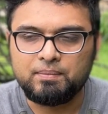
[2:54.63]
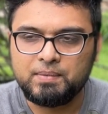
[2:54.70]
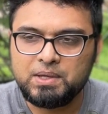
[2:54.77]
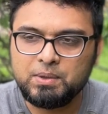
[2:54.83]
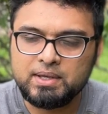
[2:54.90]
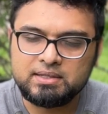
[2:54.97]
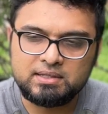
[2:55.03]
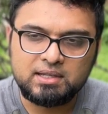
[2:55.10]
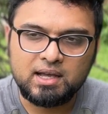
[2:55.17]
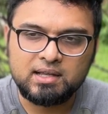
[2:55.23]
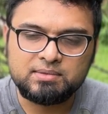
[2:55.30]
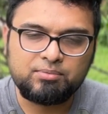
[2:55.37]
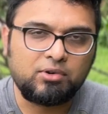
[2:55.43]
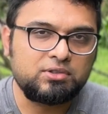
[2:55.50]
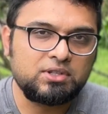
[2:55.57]

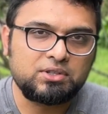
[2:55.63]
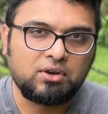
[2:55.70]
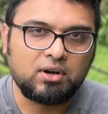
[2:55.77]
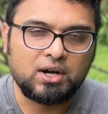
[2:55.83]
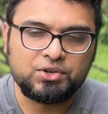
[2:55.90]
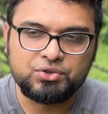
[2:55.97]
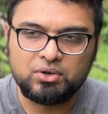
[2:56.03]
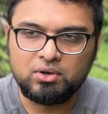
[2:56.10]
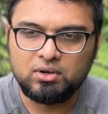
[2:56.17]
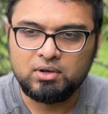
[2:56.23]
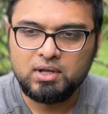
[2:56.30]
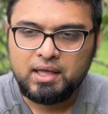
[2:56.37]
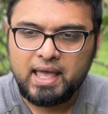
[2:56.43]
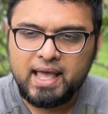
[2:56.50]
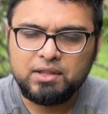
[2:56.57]
ইউএসসিআইএস প্রসেস করার জন্য
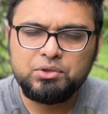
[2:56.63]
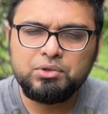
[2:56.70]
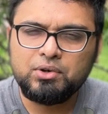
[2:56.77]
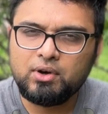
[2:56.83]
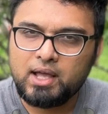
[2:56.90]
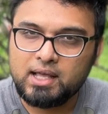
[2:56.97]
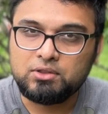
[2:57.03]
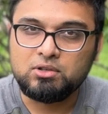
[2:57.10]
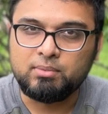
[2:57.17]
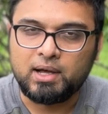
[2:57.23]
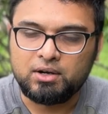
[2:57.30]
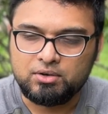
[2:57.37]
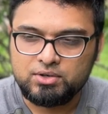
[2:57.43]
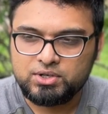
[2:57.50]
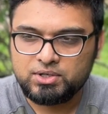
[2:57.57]
এত এত
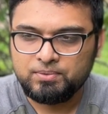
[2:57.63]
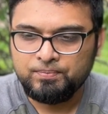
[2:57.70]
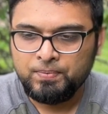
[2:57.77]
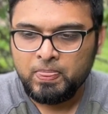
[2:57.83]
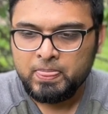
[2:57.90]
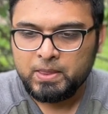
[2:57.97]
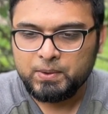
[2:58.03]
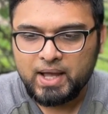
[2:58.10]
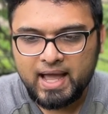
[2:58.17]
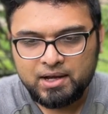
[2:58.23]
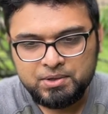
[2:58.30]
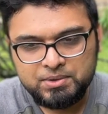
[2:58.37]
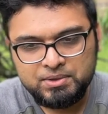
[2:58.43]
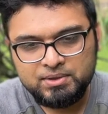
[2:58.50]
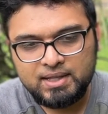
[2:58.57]
মানুষ তো
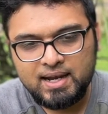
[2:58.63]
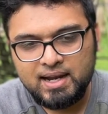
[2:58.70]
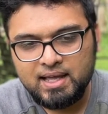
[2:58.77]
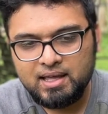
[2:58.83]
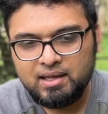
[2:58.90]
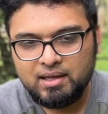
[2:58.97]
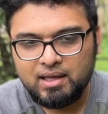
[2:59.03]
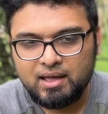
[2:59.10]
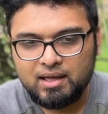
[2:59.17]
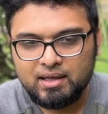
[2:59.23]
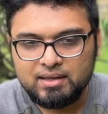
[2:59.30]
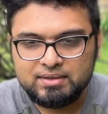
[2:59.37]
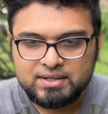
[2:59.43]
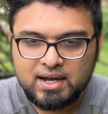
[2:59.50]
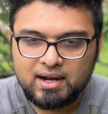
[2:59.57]
এখন তাহলে
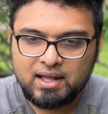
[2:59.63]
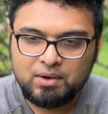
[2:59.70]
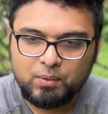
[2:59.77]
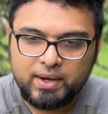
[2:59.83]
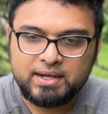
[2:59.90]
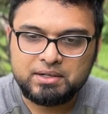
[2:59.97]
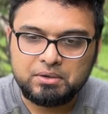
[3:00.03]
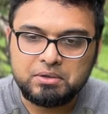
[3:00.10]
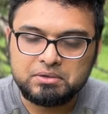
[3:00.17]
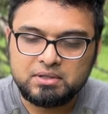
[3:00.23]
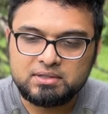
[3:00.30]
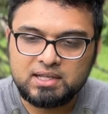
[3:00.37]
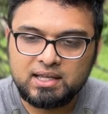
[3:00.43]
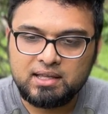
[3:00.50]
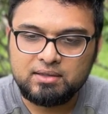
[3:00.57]
যারা ওয়েট
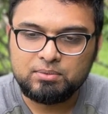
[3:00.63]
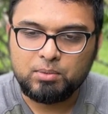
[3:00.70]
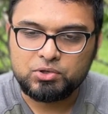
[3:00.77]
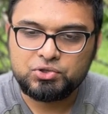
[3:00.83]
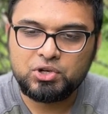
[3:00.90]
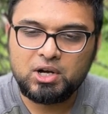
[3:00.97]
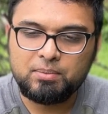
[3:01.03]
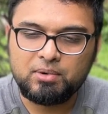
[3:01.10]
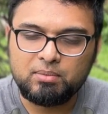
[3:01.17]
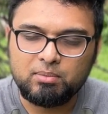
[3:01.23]
করতেছে বছরের পর